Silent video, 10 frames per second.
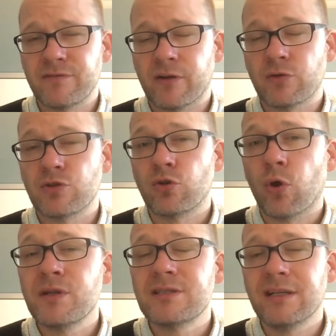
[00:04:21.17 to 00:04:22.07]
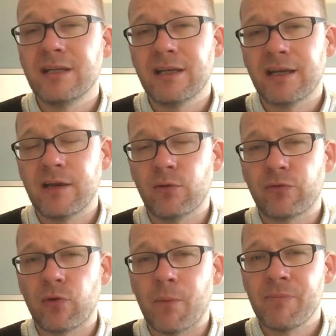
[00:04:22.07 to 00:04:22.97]
2019 in die
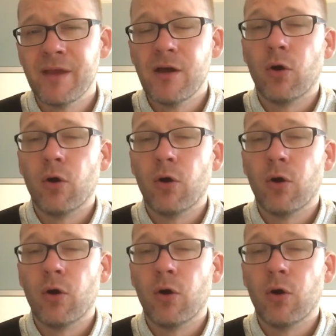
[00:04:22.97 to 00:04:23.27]
Kinos kommen.